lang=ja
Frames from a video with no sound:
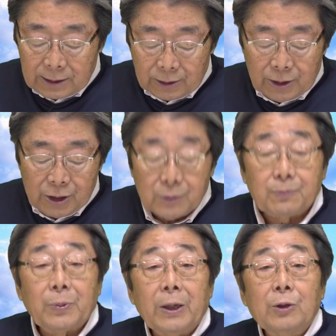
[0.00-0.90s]
ず失
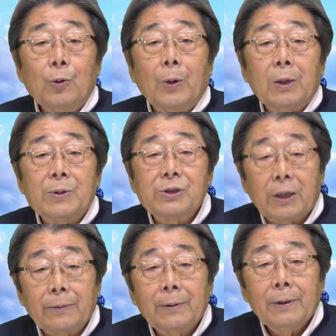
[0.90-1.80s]
敗に終わりまし
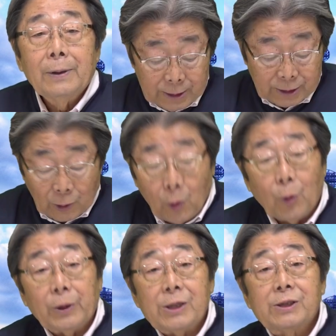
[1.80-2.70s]
た。
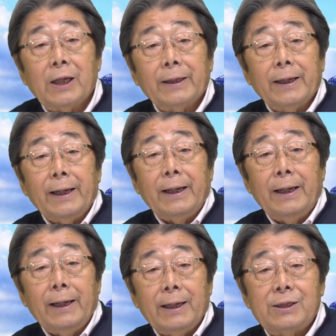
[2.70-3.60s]
そうでした
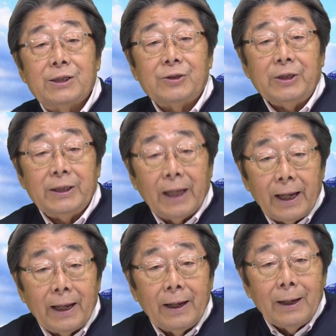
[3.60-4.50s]
ね。H3
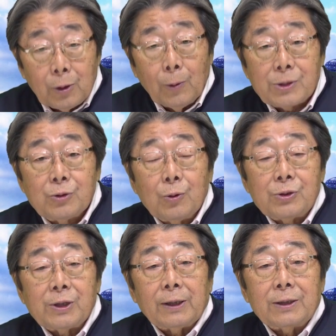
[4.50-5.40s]
ね。今日は15
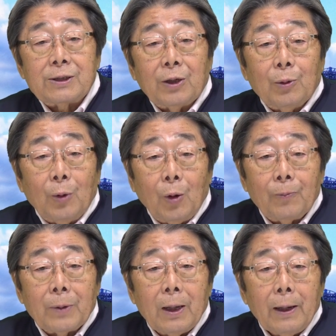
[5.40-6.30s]
日なんですけど
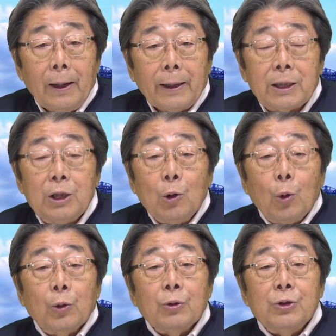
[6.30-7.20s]
も、え昨日
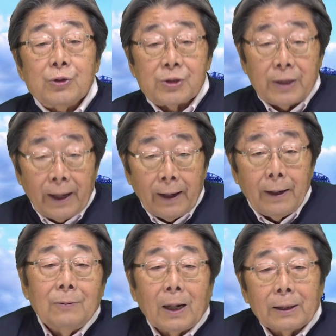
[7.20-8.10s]
のニュースで
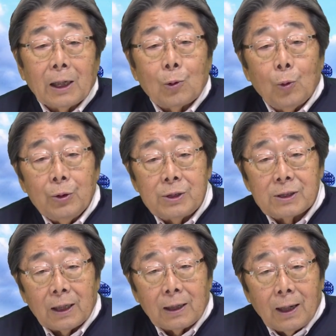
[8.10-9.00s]
若田光一
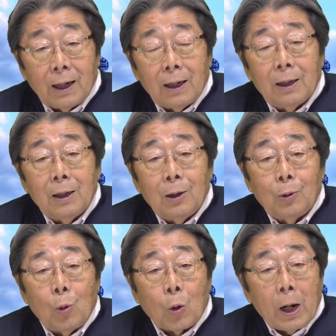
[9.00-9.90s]
さんが
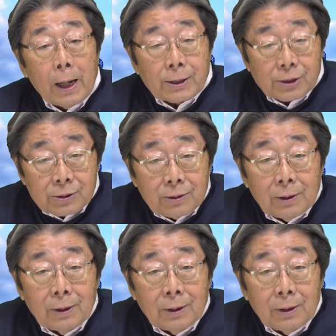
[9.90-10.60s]
5ヶ月